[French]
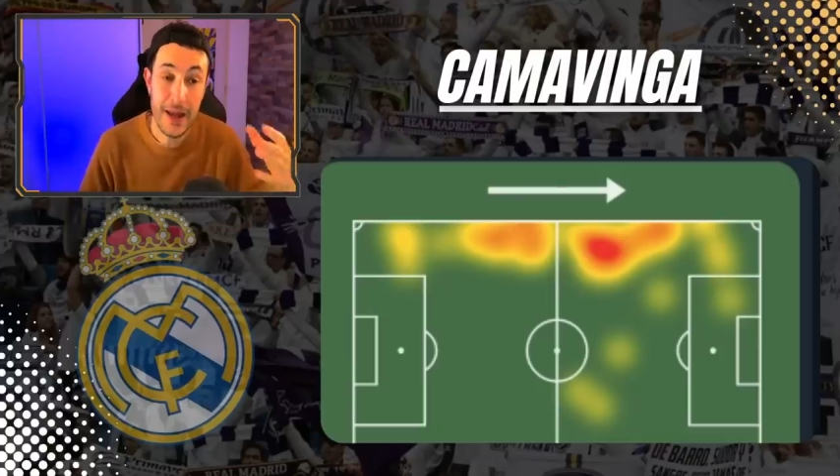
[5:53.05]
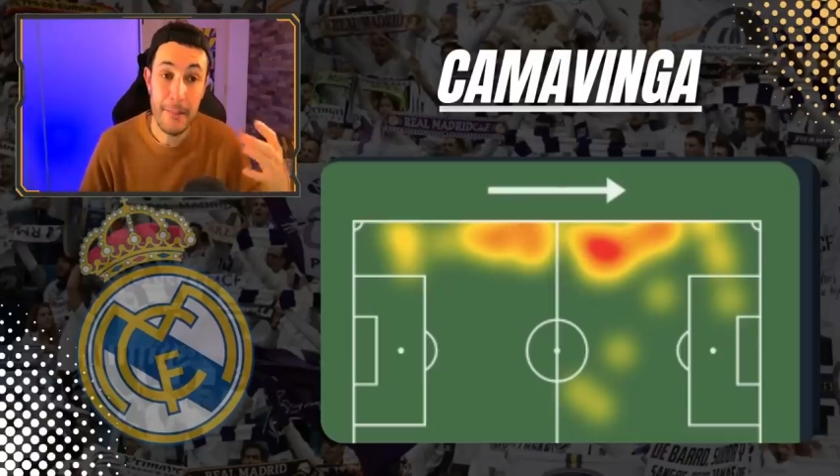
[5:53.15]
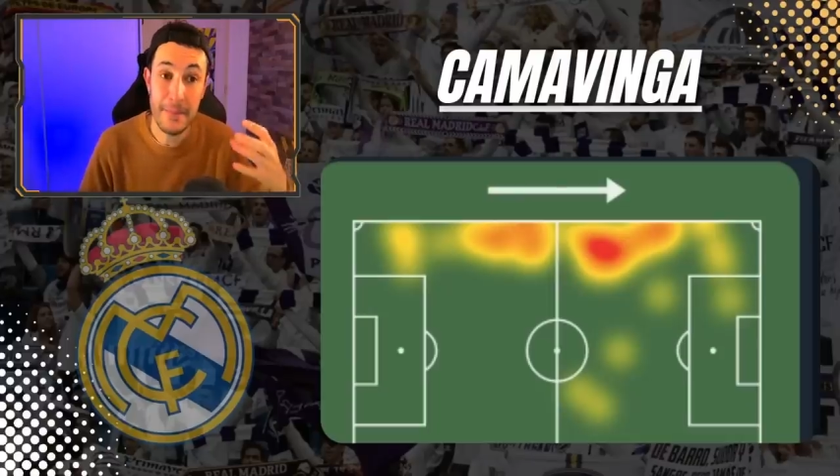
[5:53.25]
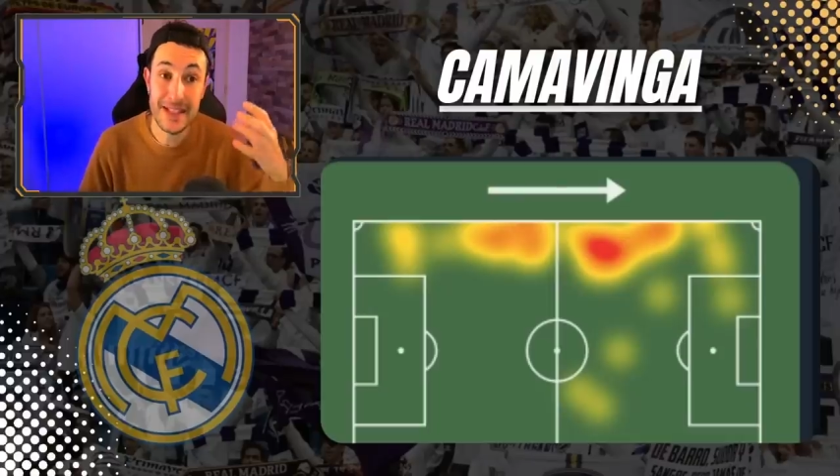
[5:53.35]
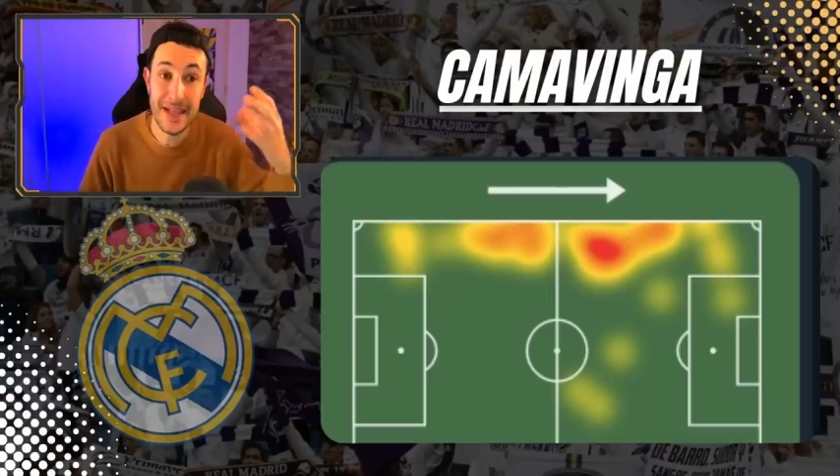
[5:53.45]

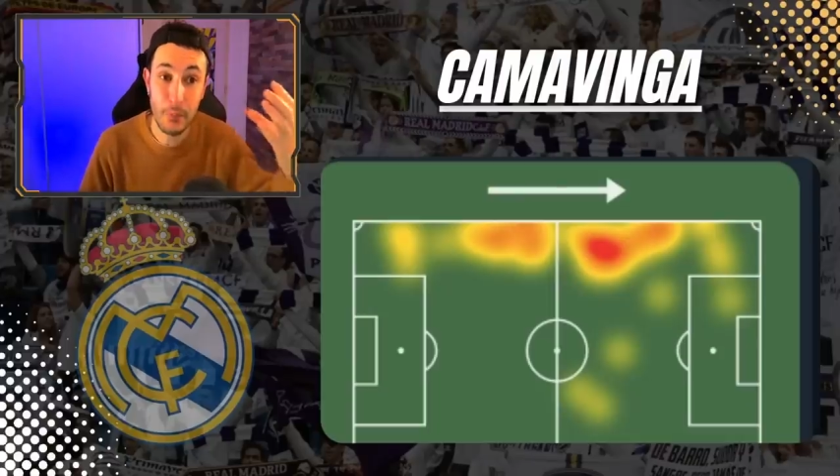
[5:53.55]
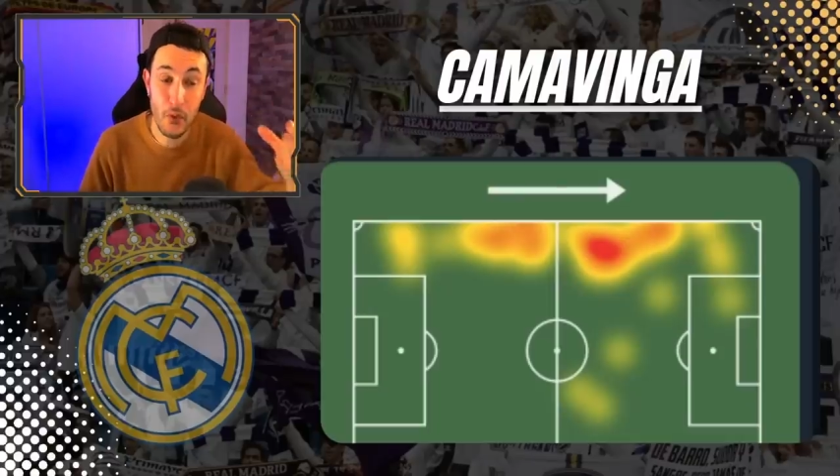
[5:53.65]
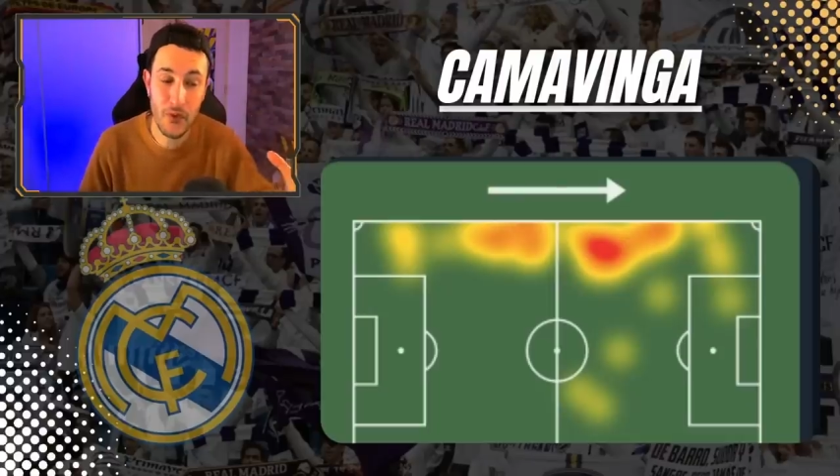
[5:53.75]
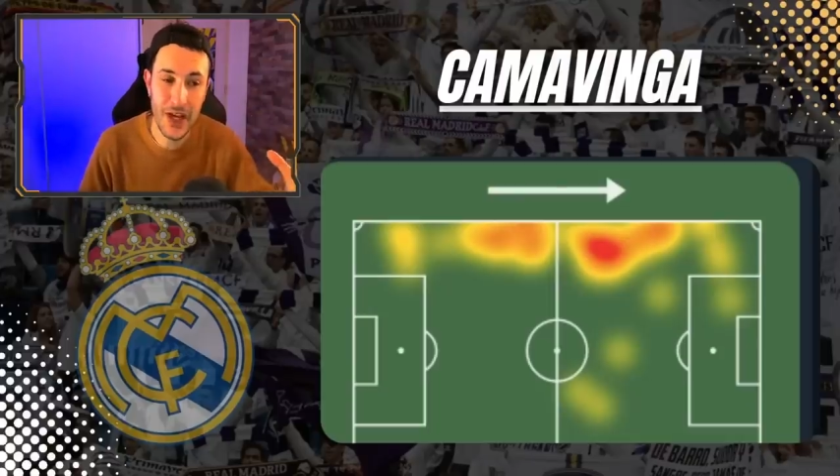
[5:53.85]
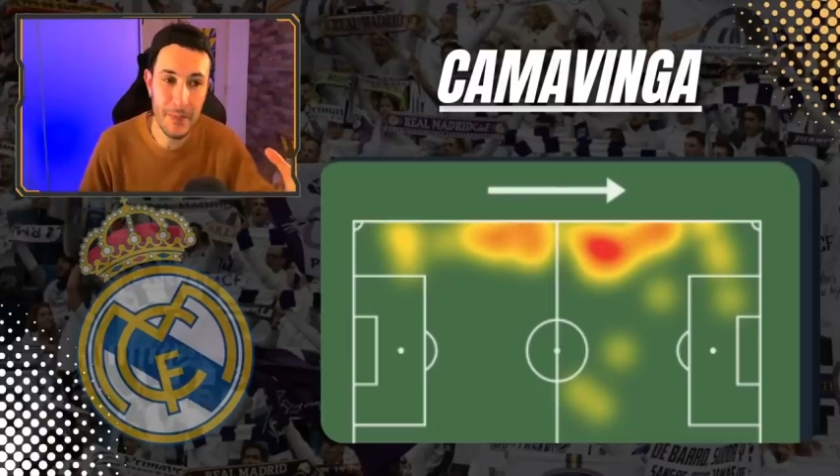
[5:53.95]
mais ça
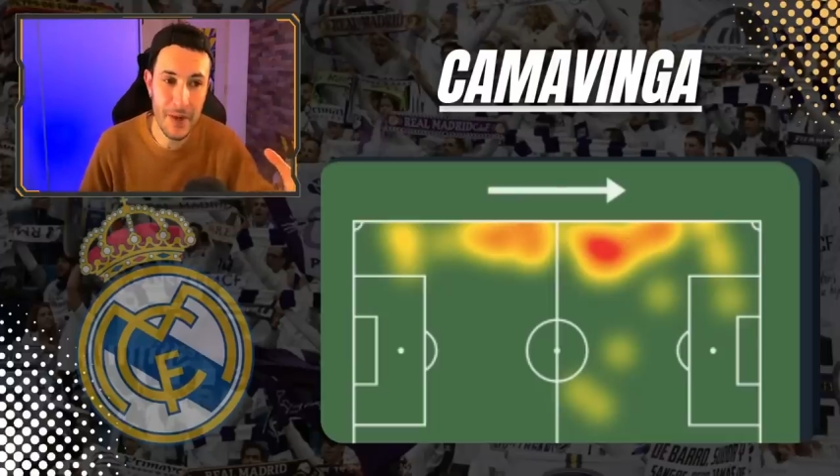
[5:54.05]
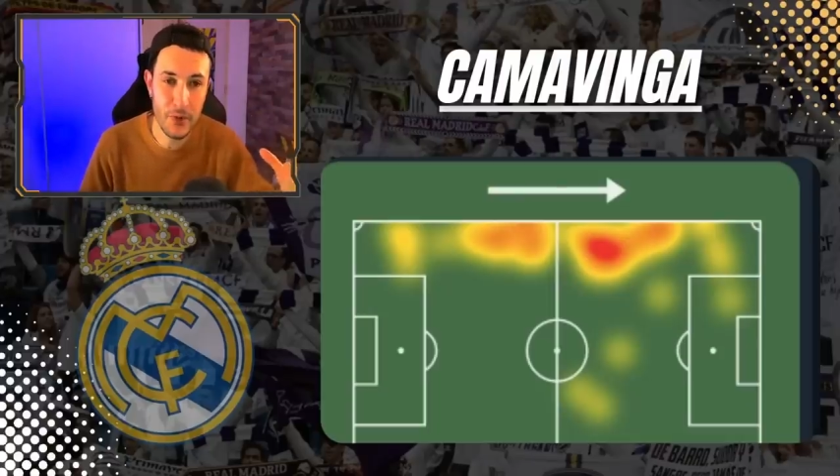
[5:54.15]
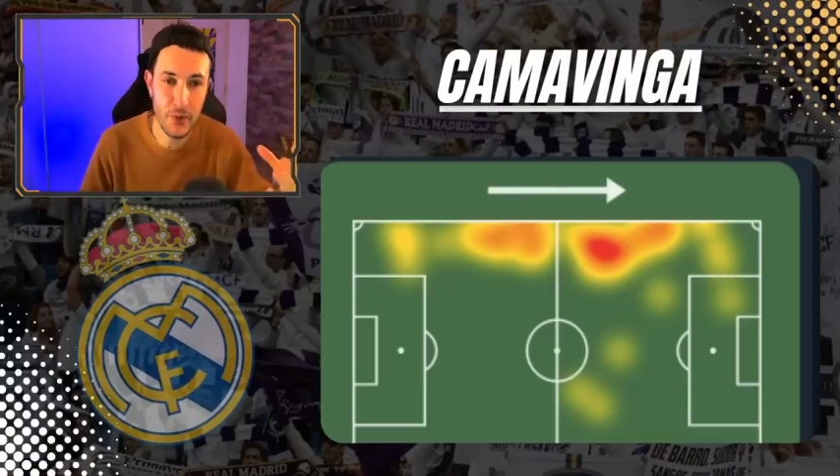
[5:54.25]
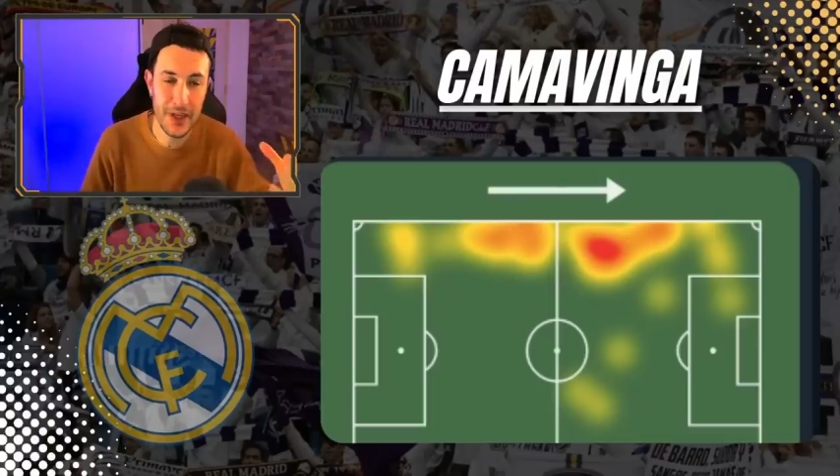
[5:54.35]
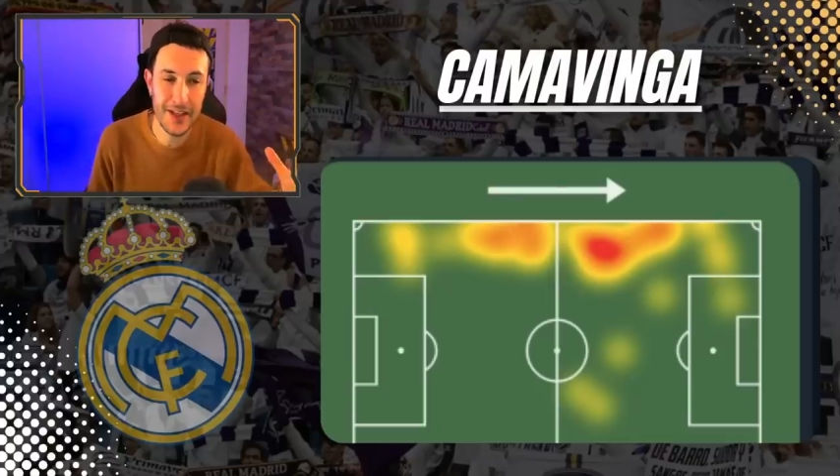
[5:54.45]
prouve quand même
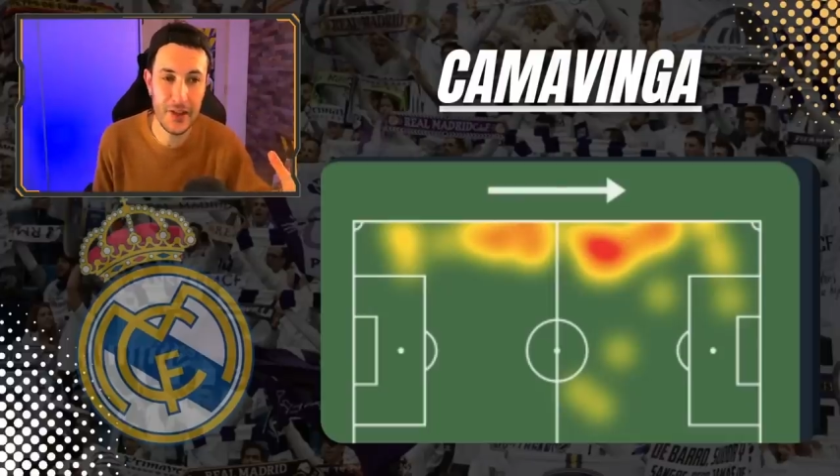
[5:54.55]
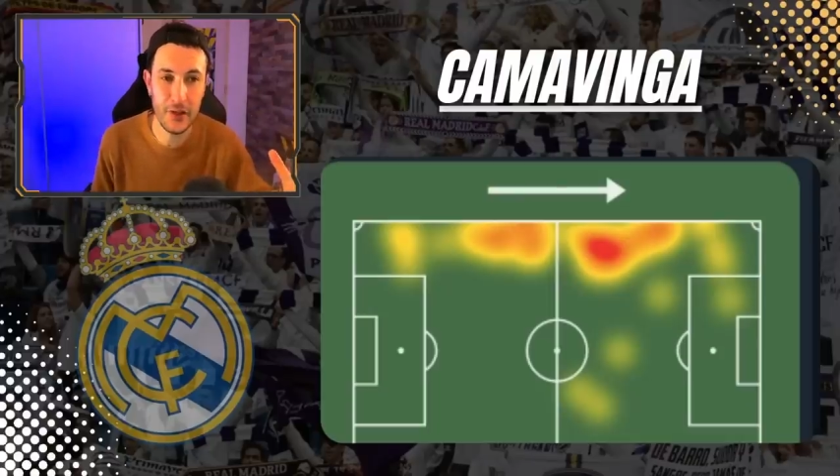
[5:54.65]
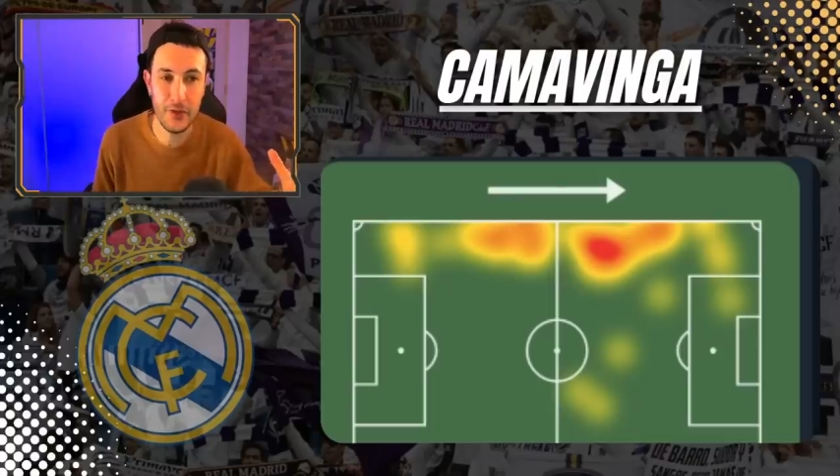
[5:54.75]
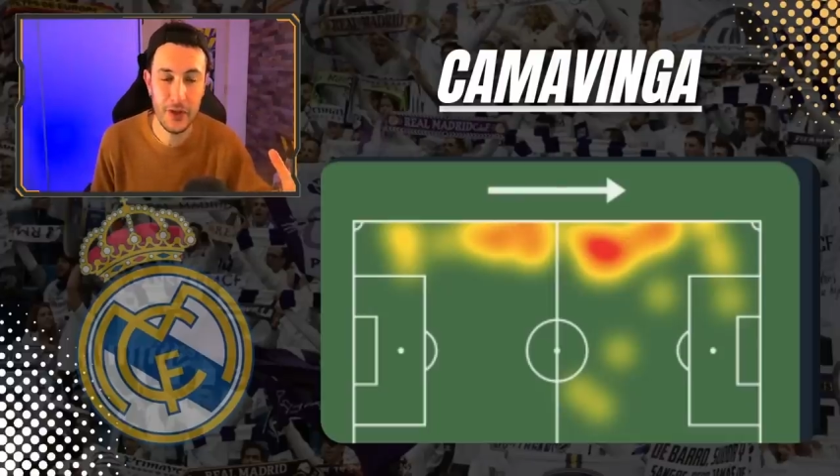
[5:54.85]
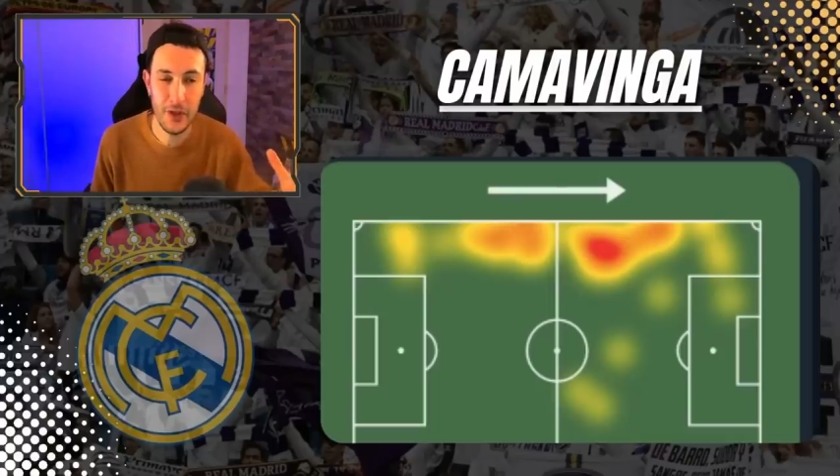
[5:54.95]
que
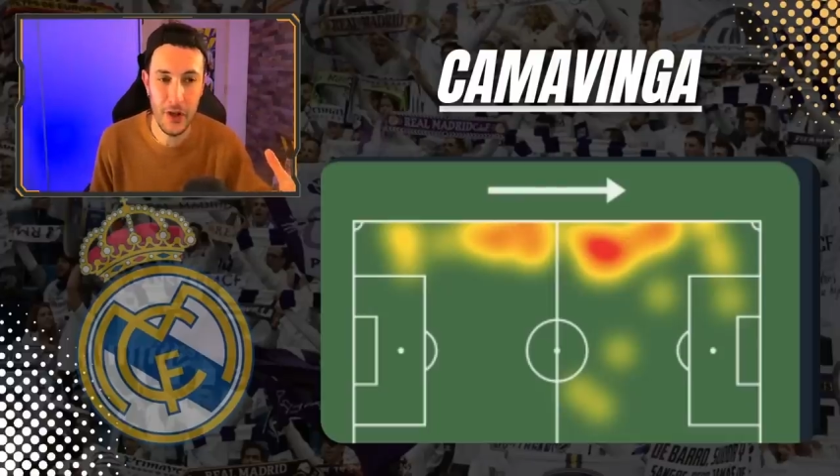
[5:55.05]
étant